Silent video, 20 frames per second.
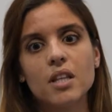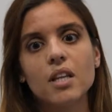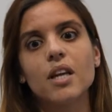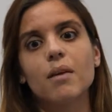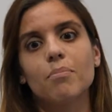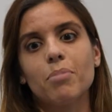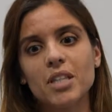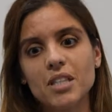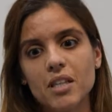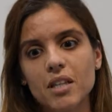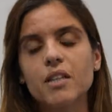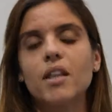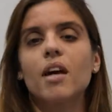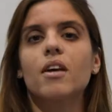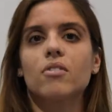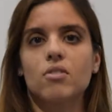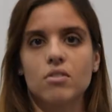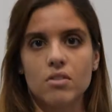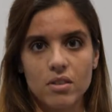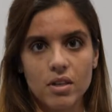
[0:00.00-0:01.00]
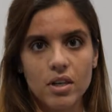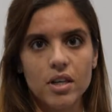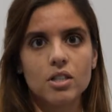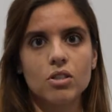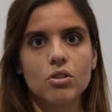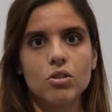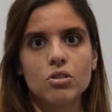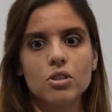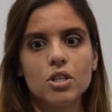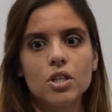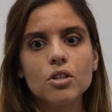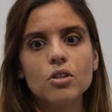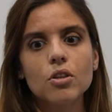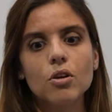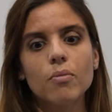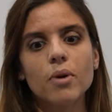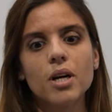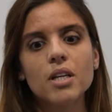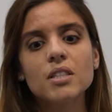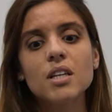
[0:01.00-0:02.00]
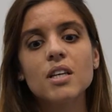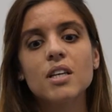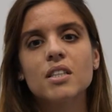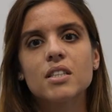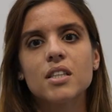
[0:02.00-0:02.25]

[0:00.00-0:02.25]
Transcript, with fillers: que presentaron estos síntomas